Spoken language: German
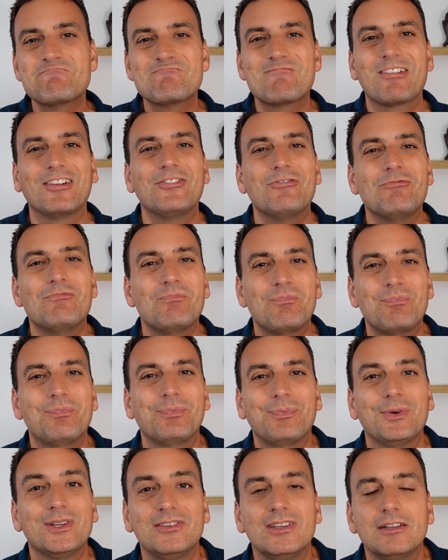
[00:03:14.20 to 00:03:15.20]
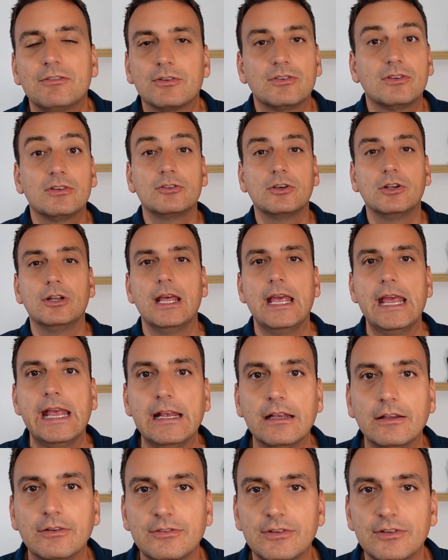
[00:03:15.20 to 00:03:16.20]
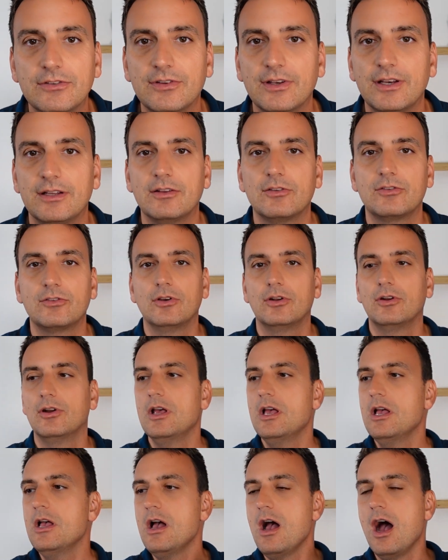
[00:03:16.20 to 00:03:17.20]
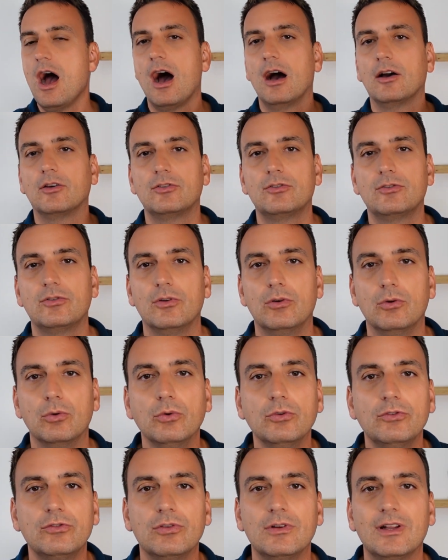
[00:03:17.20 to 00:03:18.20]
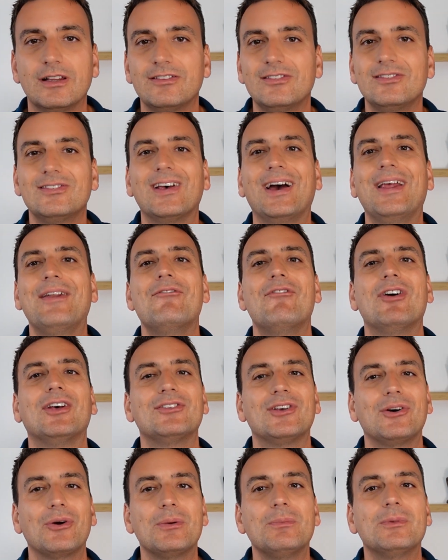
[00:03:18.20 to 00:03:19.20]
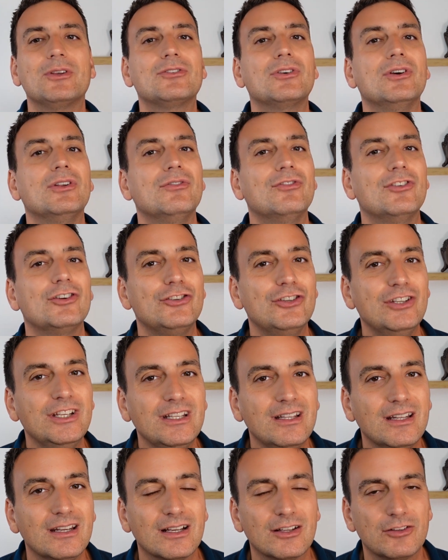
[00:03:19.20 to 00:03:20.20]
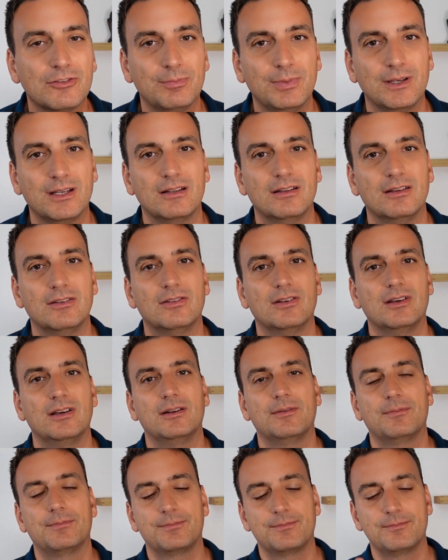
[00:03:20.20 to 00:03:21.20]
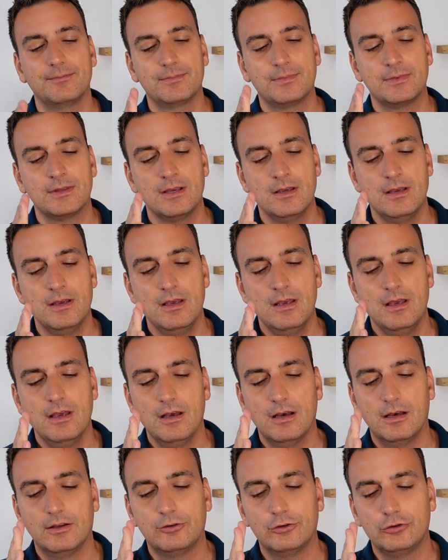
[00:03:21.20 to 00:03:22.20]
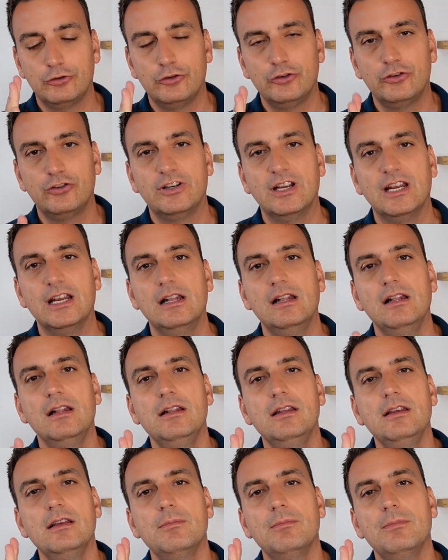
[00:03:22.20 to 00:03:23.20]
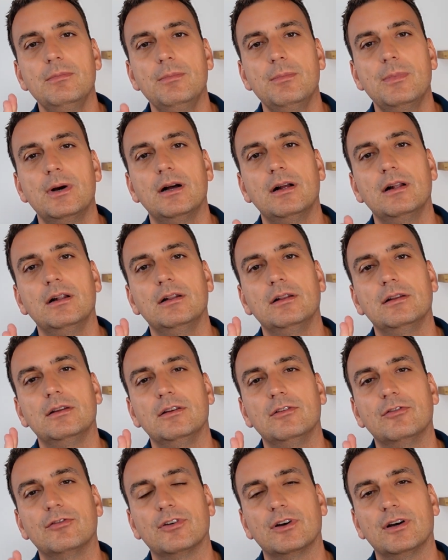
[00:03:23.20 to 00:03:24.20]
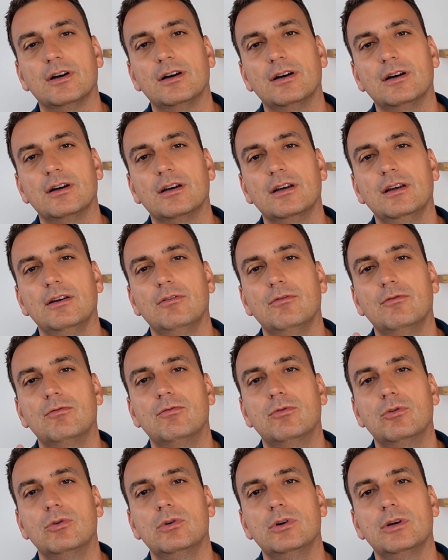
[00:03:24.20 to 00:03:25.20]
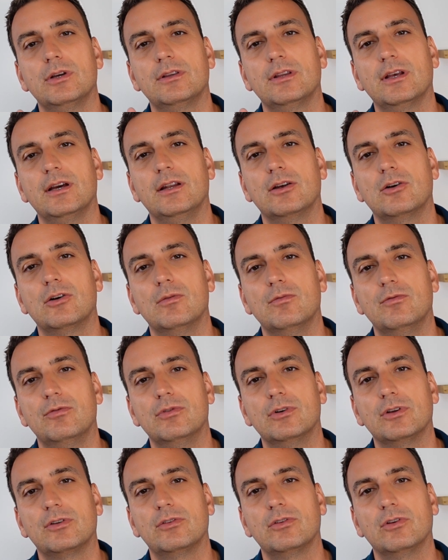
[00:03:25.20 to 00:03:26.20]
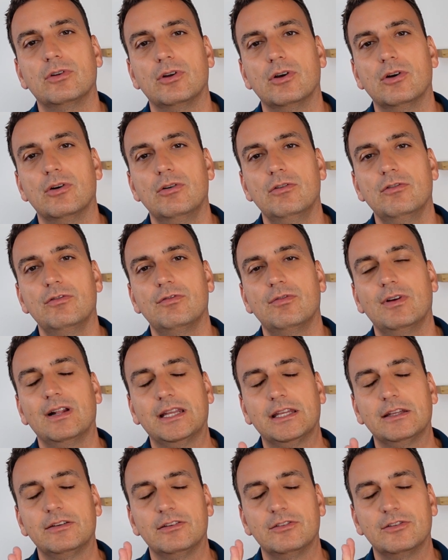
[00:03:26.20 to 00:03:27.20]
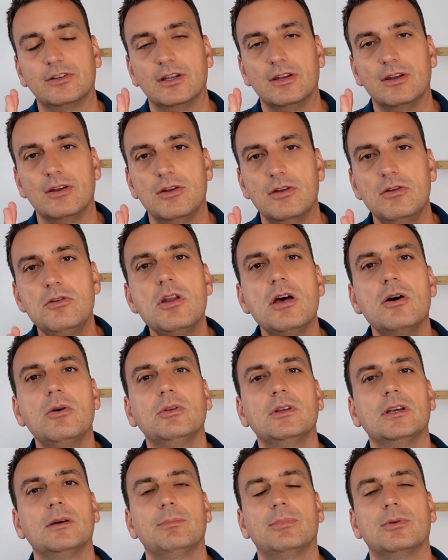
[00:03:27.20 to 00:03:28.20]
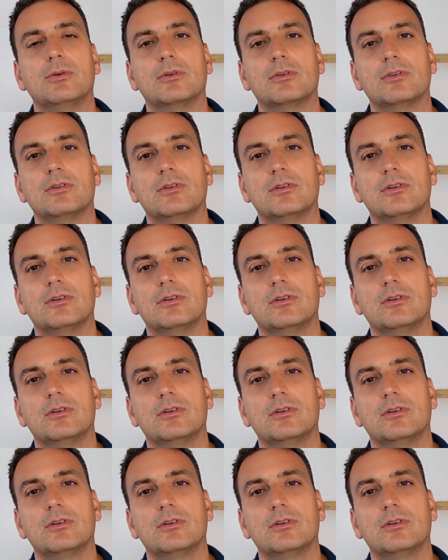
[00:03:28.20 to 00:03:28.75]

dann passiert das. Das können Ängste sein, das können Angst loszulassen sein, was auch immer. Es können verschiedene Aspekte sein. Hm? Also stell dir mal die Frage, wo hört deine Komfortzone auf? Weil das ist genau der Punkt,